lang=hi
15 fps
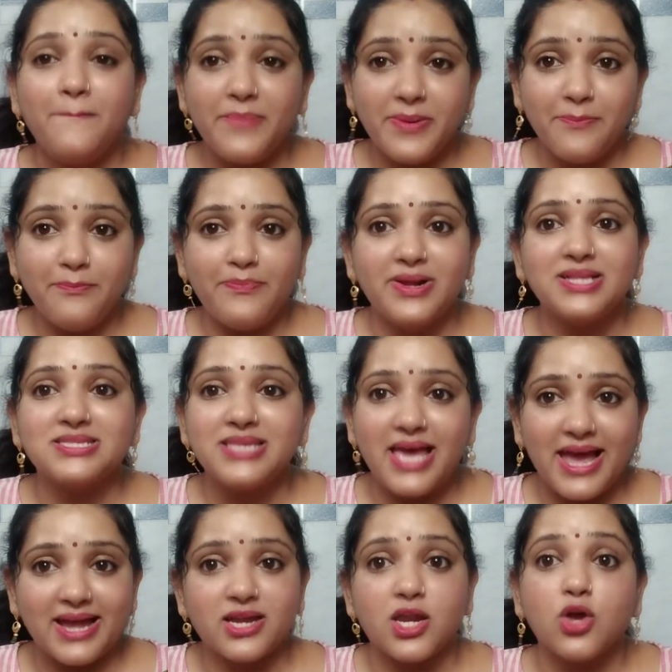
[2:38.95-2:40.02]
पिंपल्स
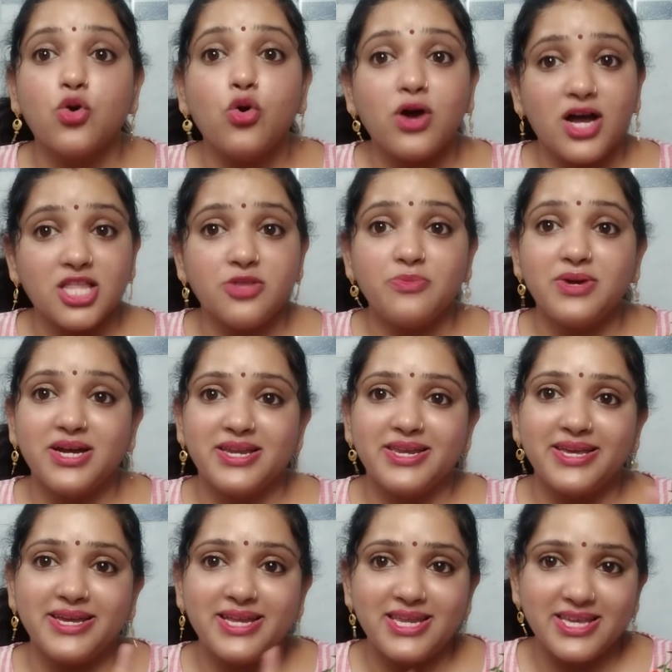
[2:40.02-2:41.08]
एक्ने को ख़त्म
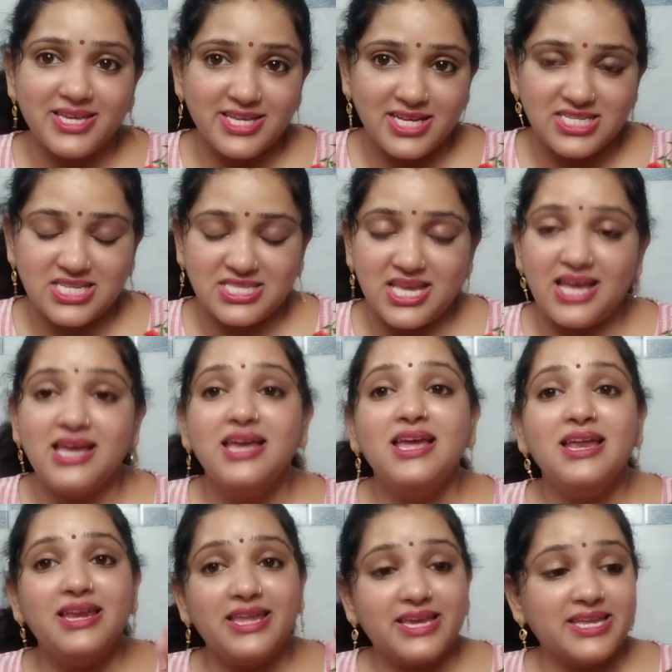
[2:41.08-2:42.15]
करने के लिए किया जाता
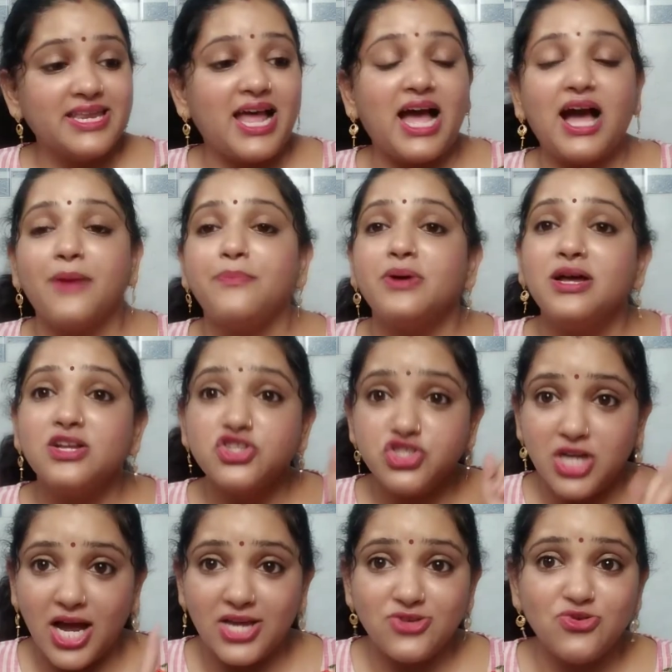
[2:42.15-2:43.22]
है लेकिन आप
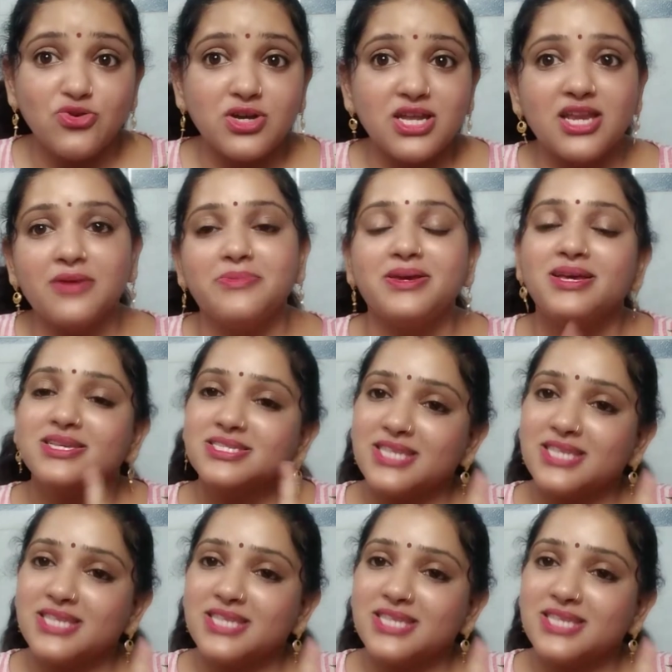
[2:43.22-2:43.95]
झाइयों के लिए भी